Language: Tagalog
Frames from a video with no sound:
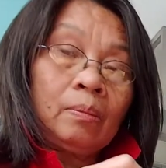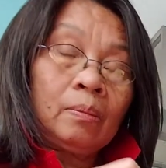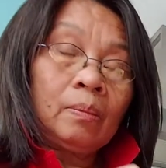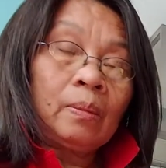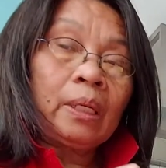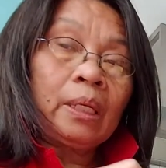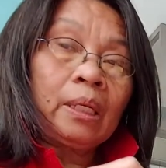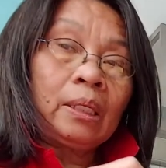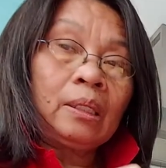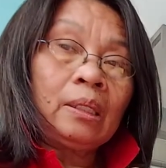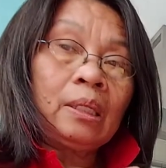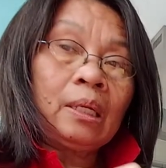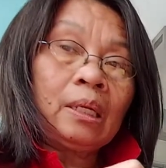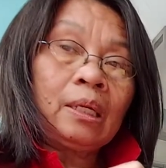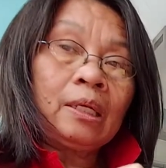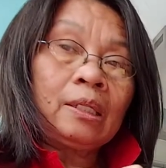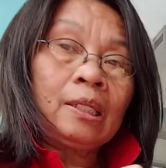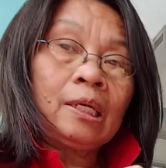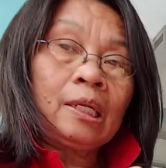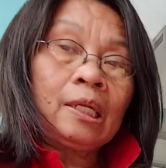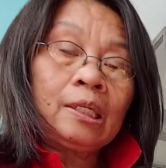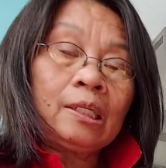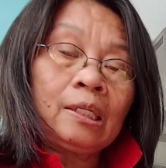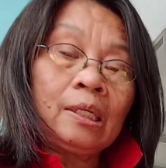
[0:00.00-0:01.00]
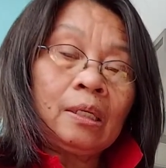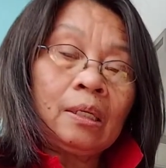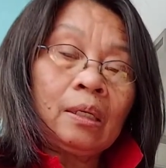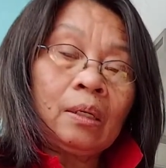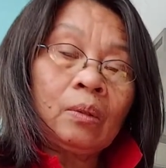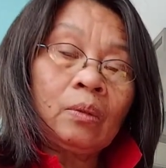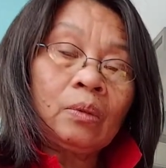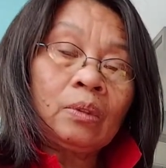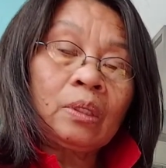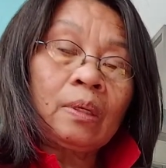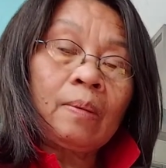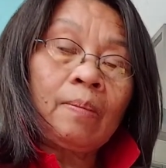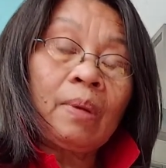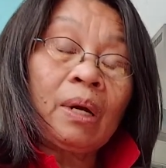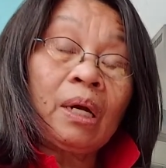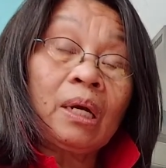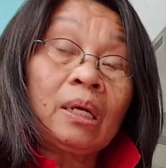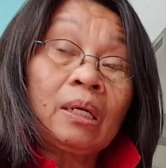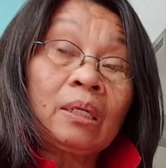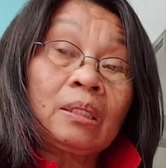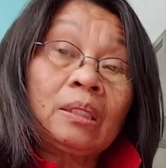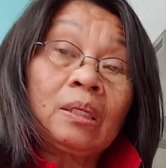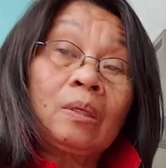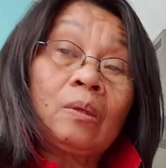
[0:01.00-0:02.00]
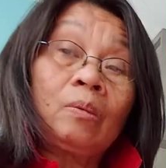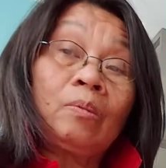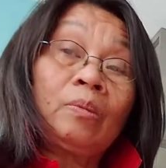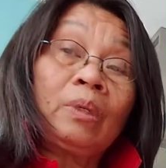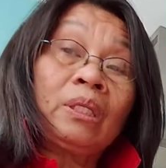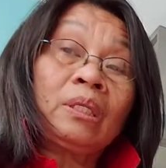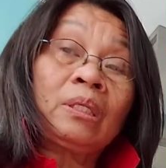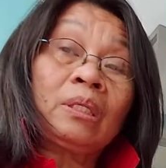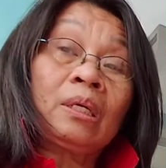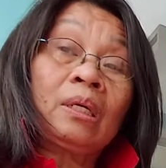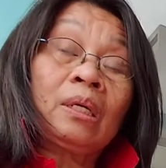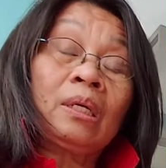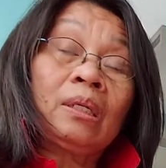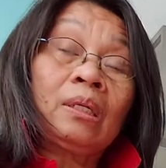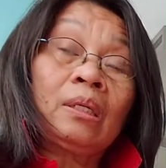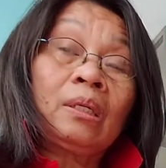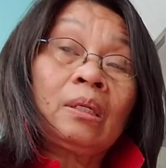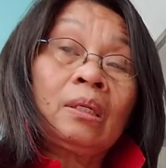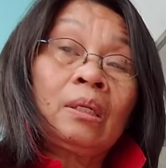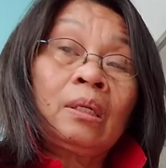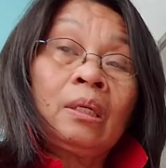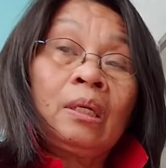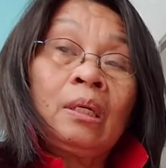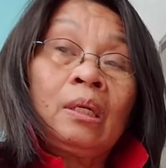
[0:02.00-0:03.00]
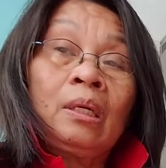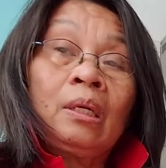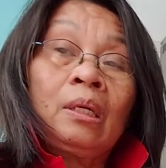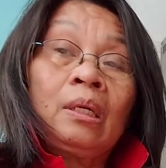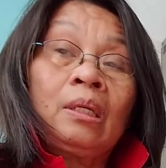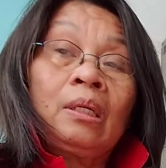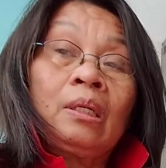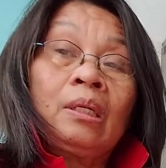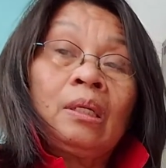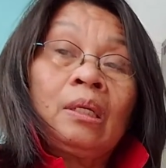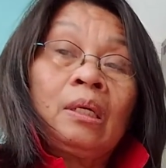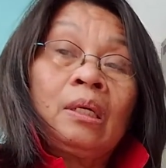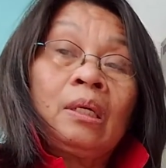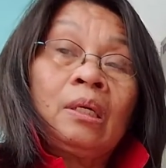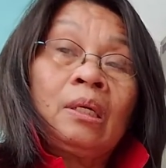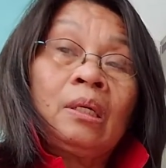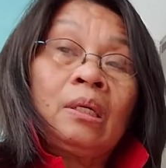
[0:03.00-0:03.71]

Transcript: may dala-dala din ako sa bag kasi kuminsan na